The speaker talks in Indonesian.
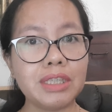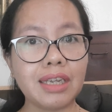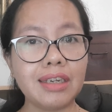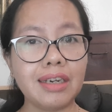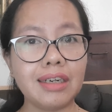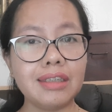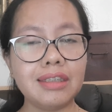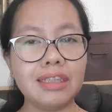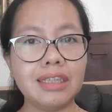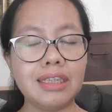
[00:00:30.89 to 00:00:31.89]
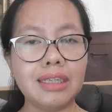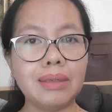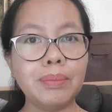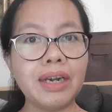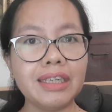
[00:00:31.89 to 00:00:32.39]
saya di
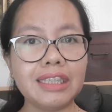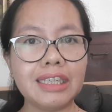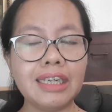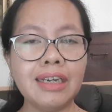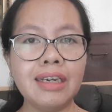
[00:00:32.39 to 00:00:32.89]
Bali.